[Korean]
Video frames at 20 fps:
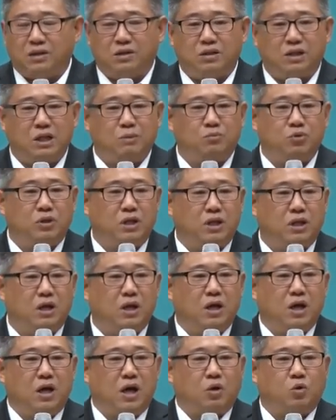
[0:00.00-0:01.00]
그랬더니 이분이
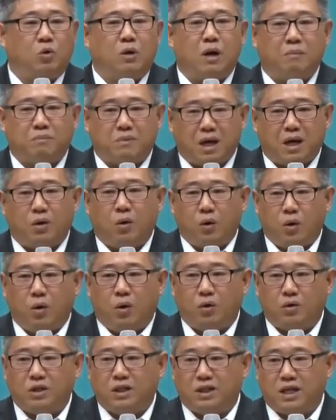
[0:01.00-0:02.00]

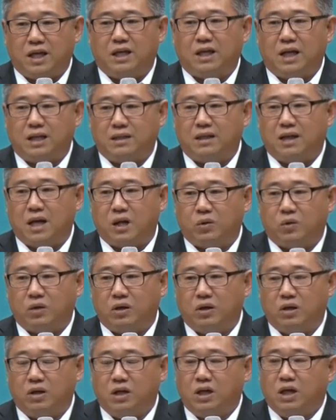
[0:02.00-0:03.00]
고맙다고 이렇게 얘기를 하더라고요.